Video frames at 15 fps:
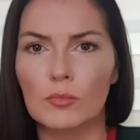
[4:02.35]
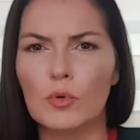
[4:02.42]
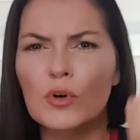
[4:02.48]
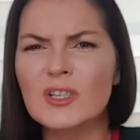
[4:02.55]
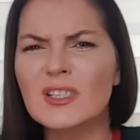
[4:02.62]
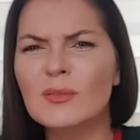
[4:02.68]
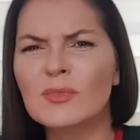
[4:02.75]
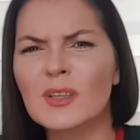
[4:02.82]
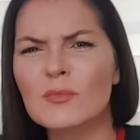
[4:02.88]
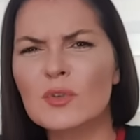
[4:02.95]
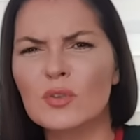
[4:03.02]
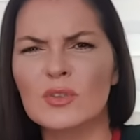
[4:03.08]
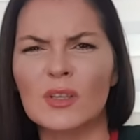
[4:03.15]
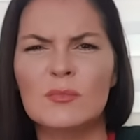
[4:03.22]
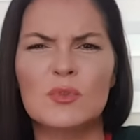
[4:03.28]
Бог с ним там,
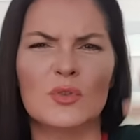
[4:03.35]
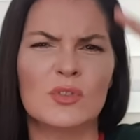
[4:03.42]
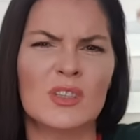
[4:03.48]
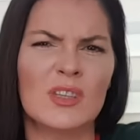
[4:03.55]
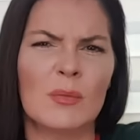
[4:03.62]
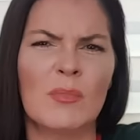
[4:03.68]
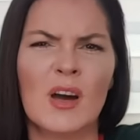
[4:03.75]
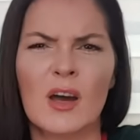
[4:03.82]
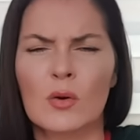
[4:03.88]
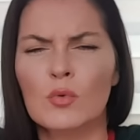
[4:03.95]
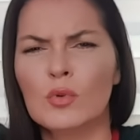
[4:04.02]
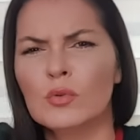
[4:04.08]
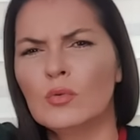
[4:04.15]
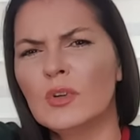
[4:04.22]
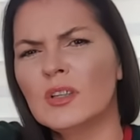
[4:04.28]
что там что-то дома
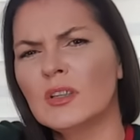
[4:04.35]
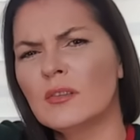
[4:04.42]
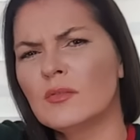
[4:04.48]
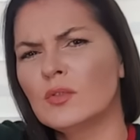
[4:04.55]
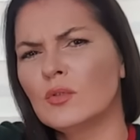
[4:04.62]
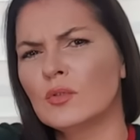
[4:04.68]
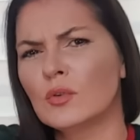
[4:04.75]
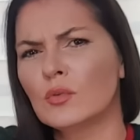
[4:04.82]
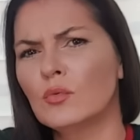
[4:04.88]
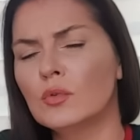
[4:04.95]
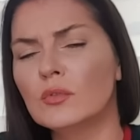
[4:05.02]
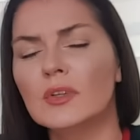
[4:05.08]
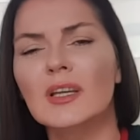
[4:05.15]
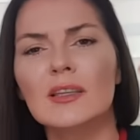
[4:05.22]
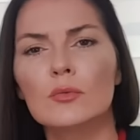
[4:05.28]
рухнули, там все это
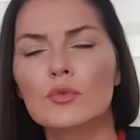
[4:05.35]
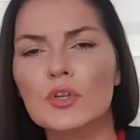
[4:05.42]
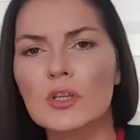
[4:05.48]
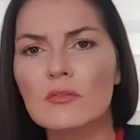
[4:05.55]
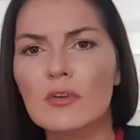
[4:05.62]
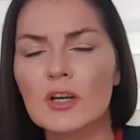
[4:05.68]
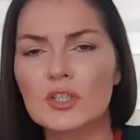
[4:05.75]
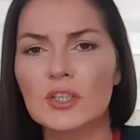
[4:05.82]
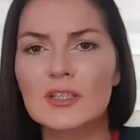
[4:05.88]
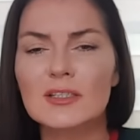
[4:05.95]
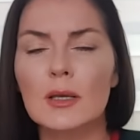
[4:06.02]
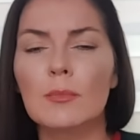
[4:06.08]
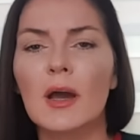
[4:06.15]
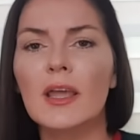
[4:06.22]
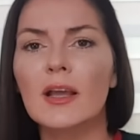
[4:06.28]
рухнуло, это уже не важно.
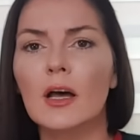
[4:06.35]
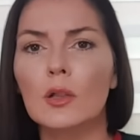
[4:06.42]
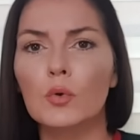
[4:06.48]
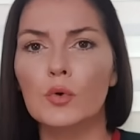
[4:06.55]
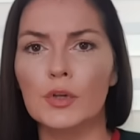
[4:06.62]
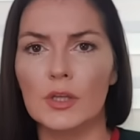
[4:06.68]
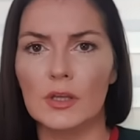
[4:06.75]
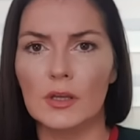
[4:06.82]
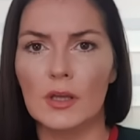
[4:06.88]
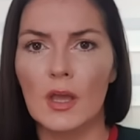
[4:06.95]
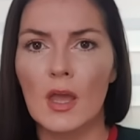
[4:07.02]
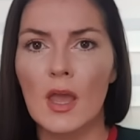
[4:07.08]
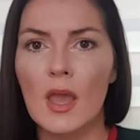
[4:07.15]
Сама экология.